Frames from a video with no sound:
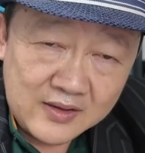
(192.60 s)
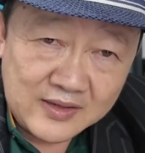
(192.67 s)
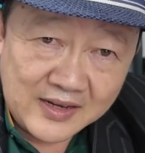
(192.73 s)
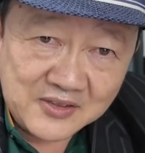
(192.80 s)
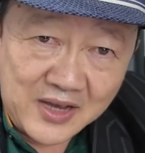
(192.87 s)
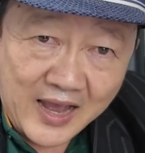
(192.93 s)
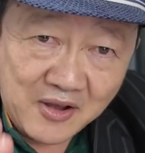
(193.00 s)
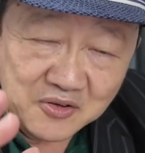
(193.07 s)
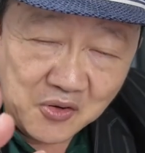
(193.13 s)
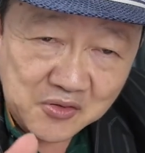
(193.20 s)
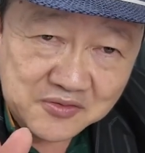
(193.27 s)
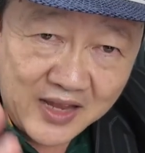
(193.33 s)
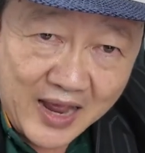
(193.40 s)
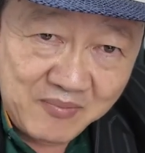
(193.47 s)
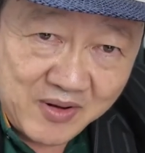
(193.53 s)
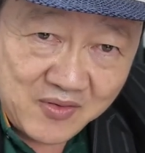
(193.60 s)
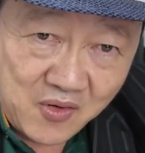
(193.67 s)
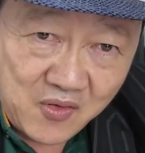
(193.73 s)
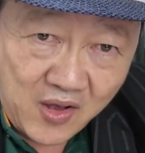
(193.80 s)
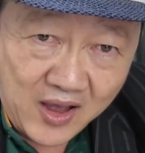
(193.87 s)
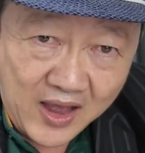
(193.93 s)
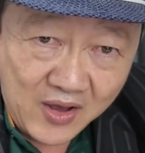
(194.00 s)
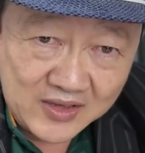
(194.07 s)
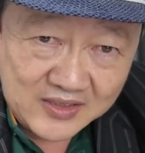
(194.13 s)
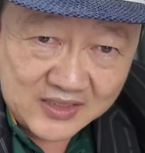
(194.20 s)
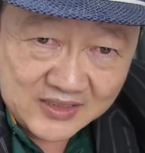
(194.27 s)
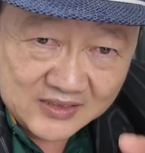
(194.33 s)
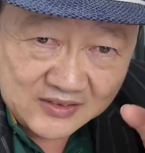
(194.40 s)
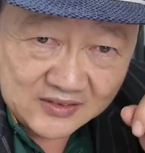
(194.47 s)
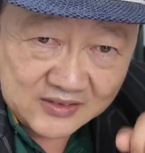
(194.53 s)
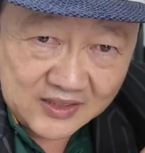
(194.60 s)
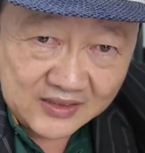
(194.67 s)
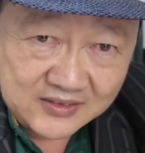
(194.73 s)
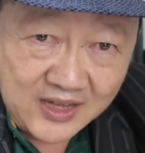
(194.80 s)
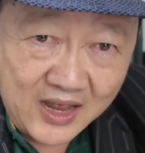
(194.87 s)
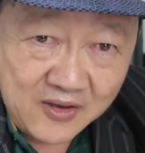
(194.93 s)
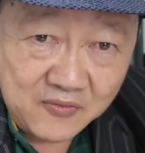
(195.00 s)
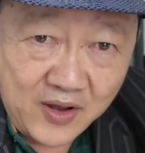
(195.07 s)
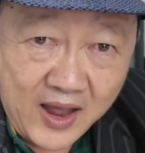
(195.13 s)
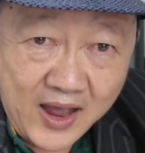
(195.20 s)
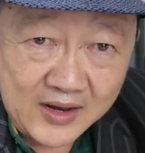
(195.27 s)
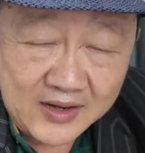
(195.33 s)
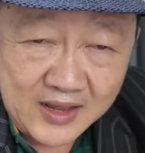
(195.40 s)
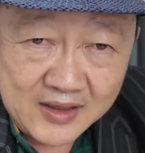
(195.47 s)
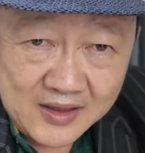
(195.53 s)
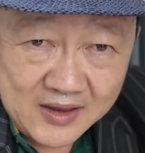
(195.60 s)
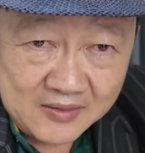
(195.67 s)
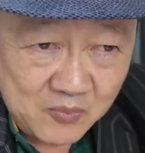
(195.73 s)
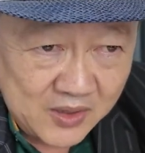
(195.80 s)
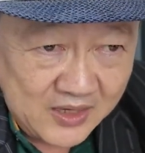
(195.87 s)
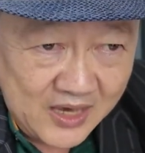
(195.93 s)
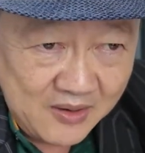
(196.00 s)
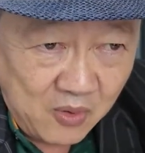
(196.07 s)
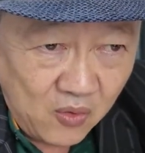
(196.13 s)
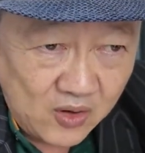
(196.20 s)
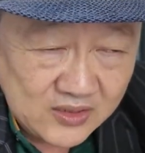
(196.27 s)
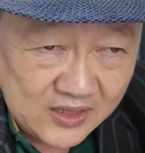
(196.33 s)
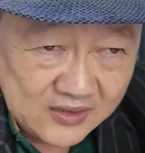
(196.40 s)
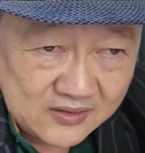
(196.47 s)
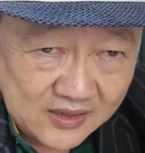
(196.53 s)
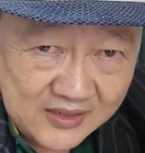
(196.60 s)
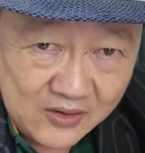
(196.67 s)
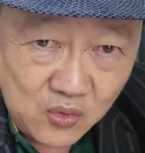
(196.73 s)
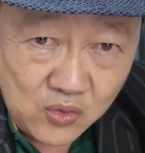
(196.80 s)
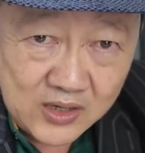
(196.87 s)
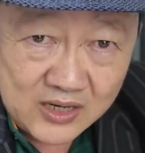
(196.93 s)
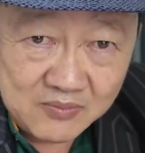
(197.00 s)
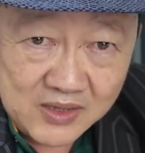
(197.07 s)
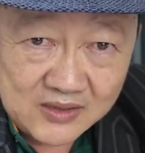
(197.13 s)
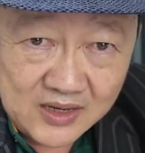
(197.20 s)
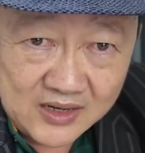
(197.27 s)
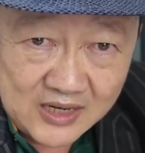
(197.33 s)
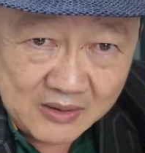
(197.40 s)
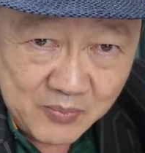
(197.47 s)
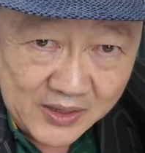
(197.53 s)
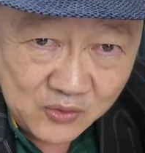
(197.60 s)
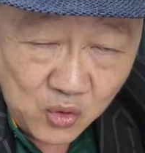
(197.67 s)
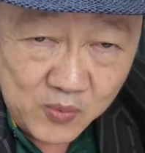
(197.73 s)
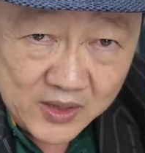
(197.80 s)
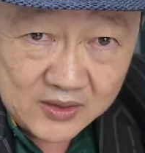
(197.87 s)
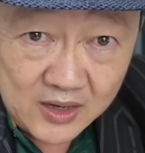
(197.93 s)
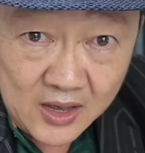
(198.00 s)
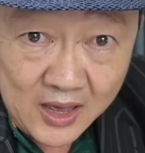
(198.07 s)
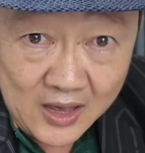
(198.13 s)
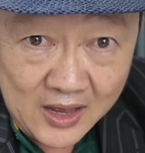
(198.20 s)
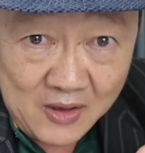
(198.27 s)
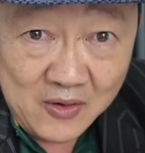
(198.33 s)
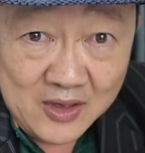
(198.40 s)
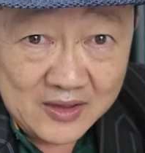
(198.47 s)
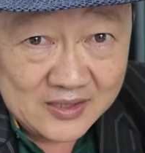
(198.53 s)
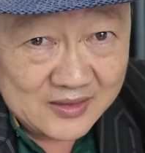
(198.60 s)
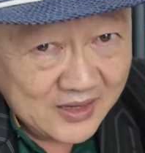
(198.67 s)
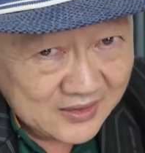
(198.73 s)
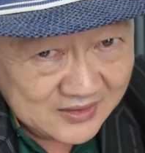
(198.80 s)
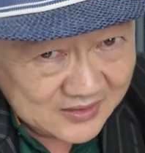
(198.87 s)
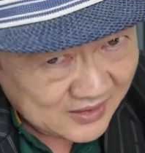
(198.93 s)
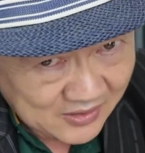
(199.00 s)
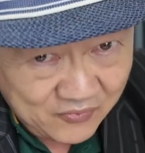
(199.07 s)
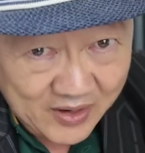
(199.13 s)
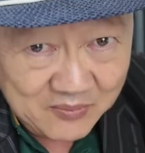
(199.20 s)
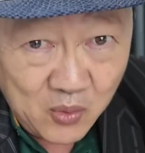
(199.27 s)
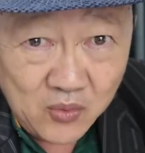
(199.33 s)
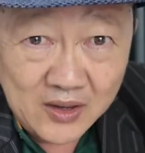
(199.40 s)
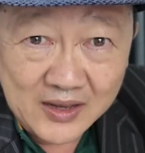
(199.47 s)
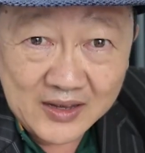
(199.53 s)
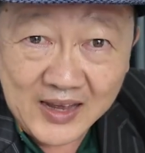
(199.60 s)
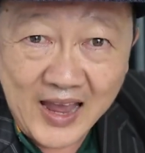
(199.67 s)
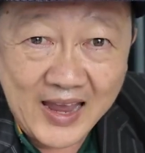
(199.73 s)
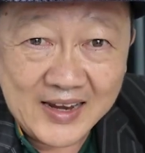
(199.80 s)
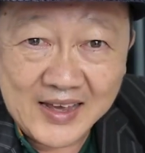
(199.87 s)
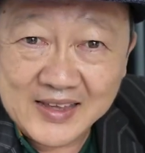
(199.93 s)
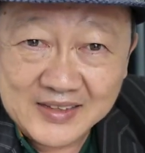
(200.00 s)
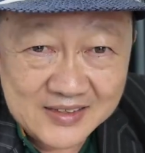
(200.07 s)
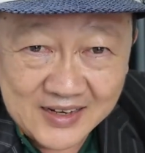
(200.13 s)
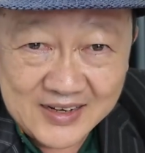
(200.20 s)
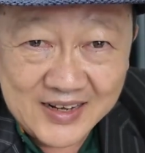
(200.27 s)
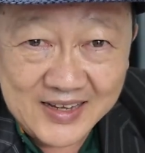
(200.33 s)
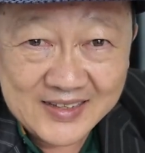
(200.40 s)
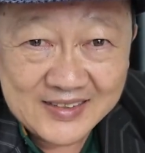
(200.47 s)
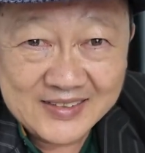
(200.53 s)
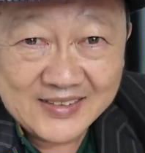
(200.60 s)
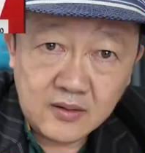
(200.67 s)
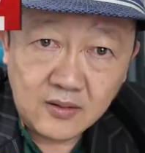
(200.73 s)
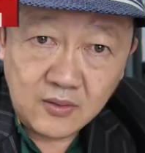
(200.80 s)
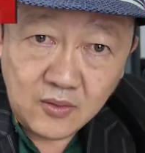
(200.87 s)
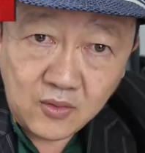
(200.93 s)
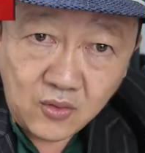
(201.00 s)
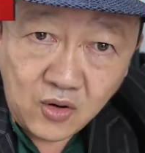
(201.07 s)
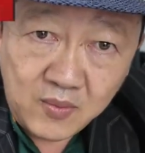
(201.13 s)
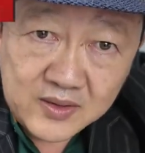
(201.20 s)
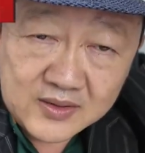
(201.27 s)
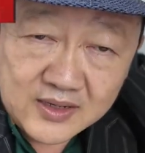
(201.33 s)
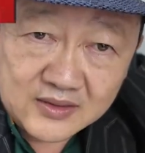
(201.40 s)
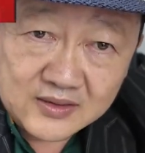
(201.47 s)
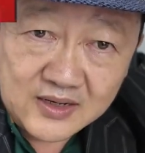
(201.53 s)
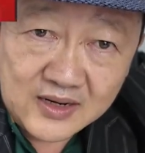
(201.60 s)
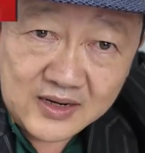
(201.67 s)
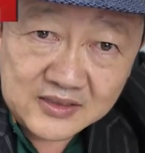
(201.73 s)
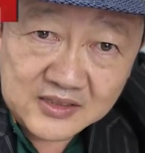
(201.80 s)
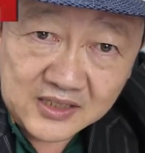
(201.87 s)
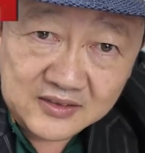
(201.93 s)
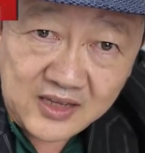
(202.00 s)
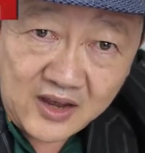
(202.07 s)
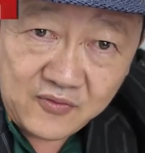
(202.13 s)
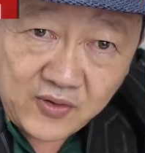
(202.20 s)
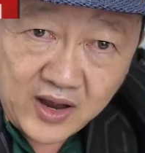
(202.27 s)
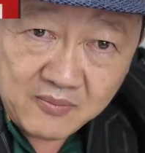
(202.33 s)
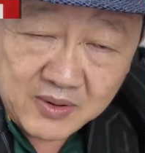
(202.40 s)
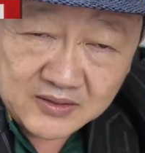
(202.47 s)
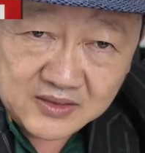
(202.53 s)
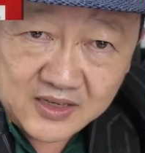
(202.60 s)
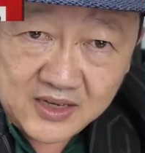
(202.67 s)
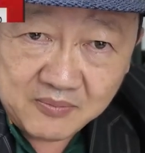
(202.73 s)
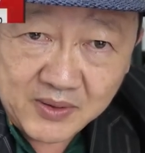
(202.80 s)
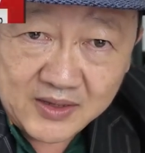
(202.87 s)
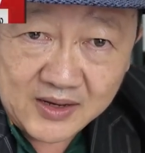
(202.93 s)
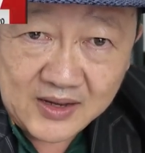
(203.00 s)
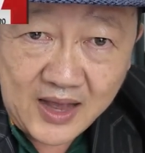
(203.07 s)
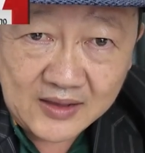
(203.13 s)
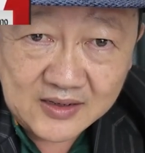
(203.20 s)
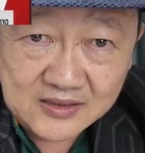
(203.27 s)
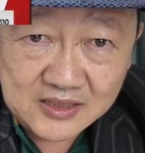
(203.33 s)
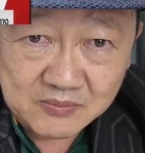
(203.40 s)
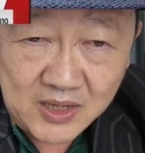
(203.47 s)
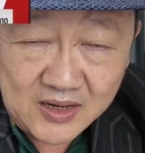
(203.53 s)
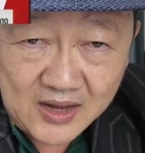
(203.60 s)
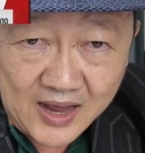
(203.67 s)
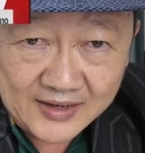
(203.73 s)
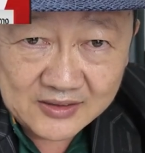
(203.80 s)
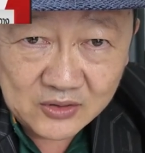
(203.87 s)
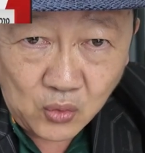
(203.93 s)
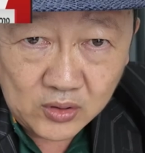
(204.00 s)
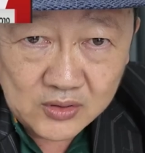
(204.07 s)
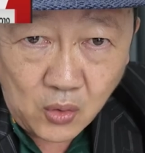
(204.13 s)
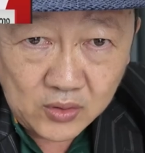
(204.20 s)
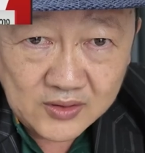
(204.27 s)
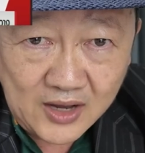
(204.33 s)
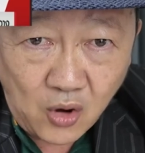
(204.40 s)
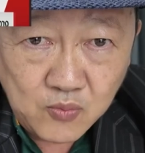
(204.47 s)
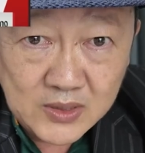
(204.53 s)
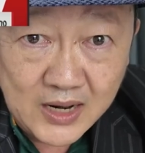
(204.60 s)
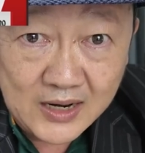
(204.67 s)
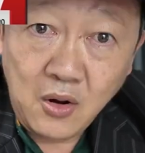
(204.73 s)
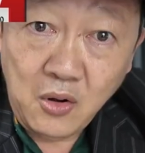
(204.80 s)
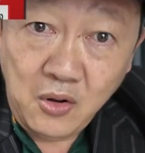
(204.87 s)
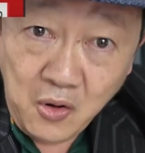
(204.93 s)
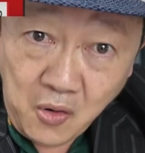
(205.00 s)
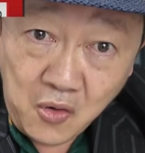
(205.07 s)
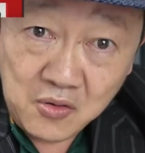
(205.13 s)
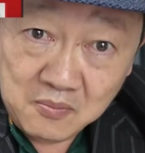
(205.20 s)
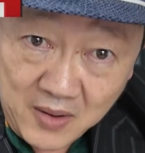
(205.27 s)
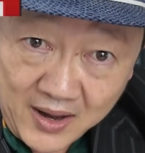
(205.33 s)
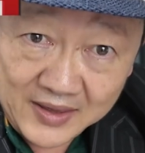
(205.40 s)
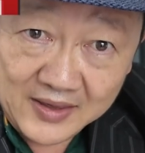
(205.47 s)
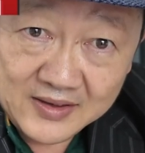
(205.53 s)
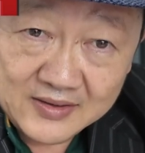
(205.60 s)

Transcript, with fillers: ทั้งข่าวช่องสามเนี่ยเขาก็เอาไอ้ชื่อเฉินต้าฟาเนี่ยเมื่อกี้บอกว่าเซิร์ชใน Google ไม่เจอในไปดูไม่เจอเซิร์ชใน Facebook ง่ายเลยเจอเลยโอ้โหมันขึ้นชื่อเลยเฉินต้าฟาบัญชีอย่างเป็นทางการคือสำนักงานตรวจคนเข้าเมืองโลกใหม่